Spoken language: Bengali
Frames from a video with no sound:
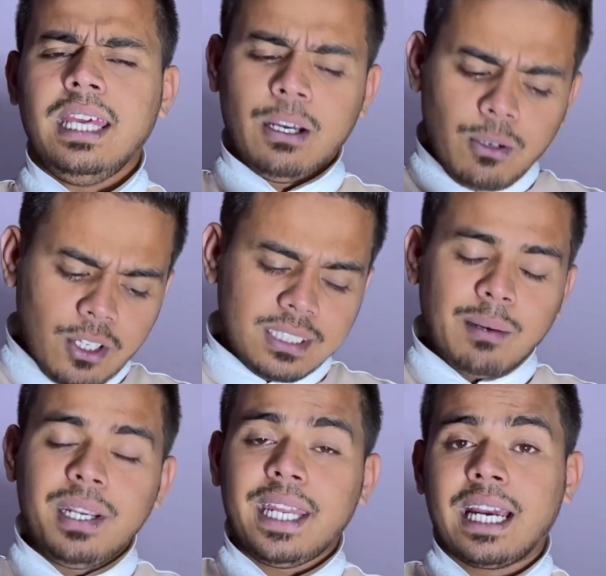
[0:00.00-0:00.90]
এগুলো হচ্ছে
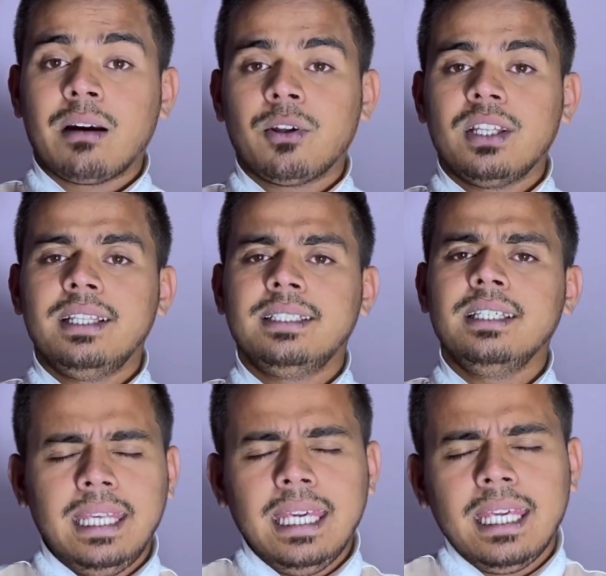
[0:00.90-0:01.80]
আমি ট্যাগের মধ্যে দিছি
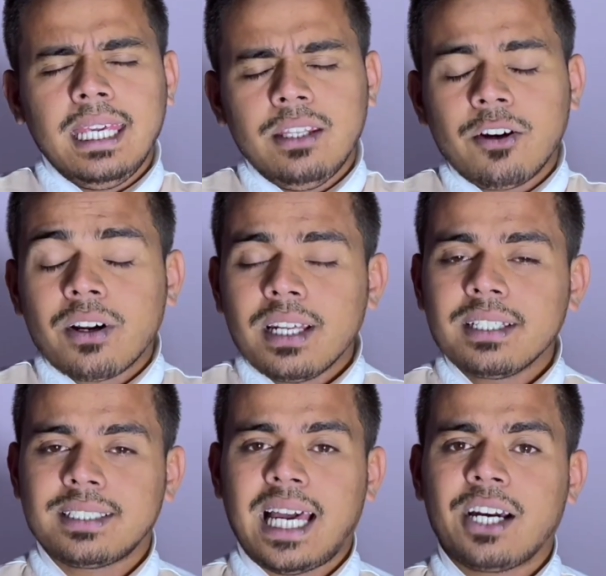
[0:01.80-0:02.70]
কি কি ধরনের
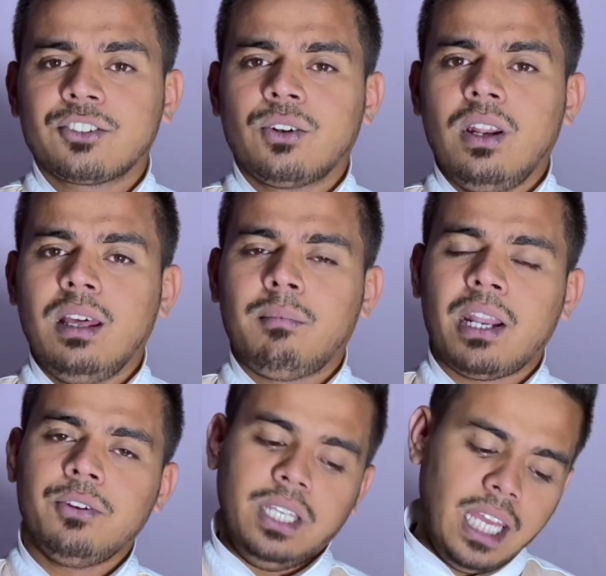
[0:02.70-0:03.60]
সার্চ করলে
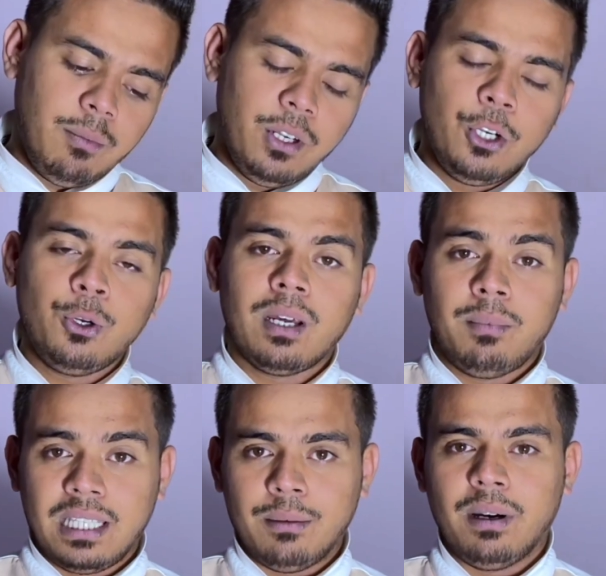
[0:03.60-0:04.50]
মানুষ এই ভিডিওটা
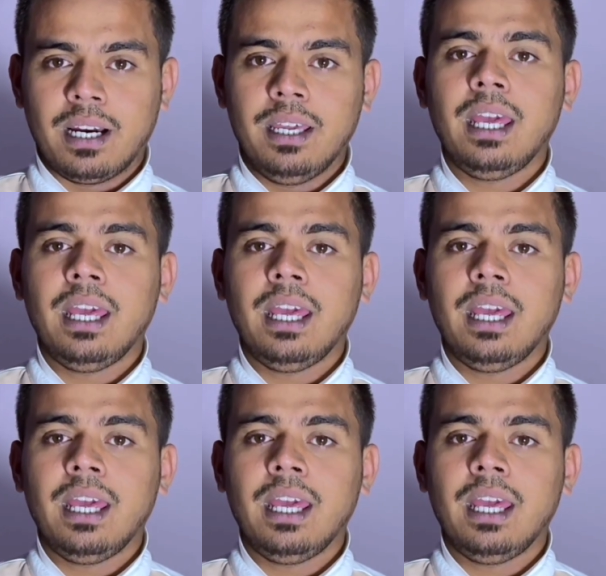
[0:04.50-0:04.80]
পেতে পারে